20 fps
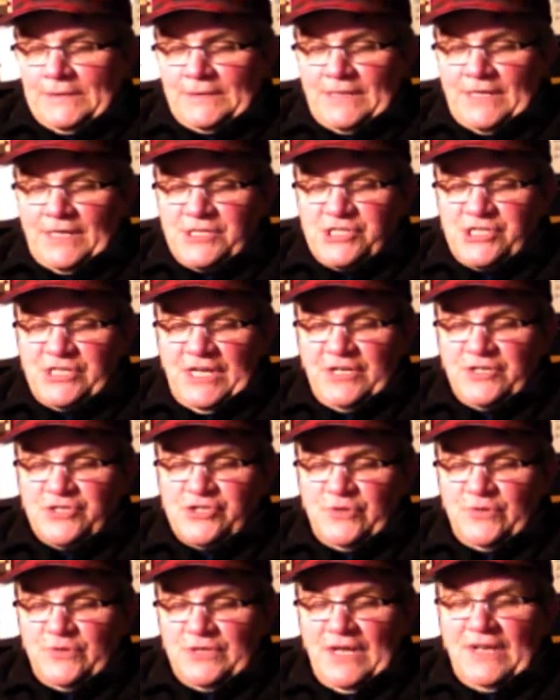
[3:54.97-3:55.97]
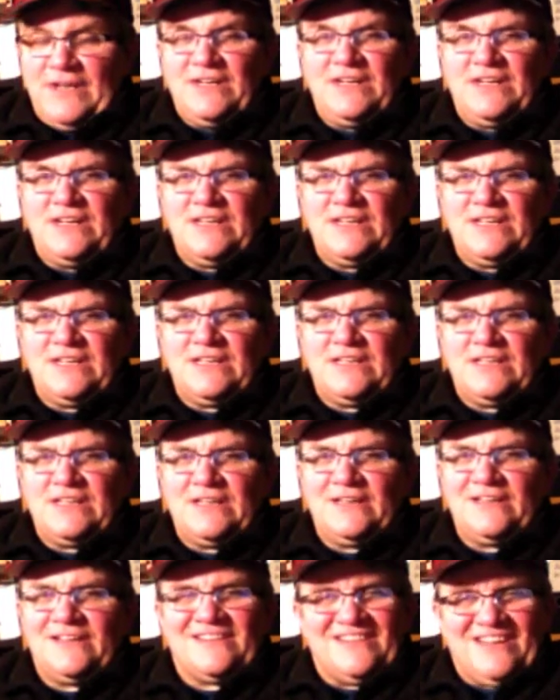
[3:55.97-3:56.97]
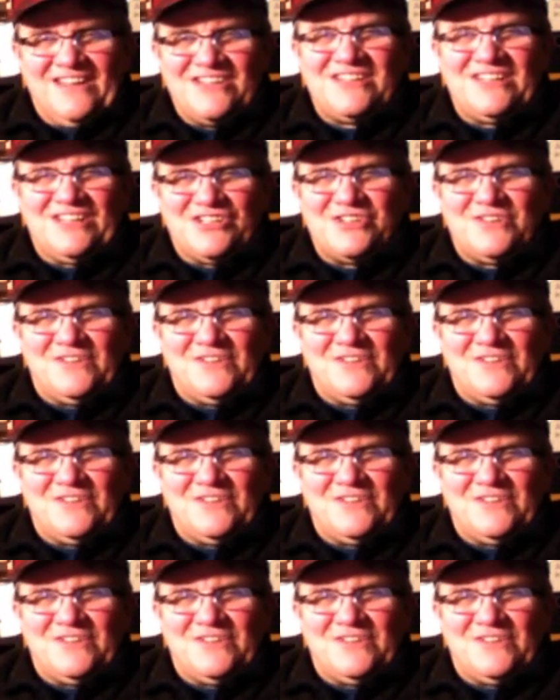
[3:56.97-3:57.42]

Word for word: Da steckt schon ein, äh, da steckt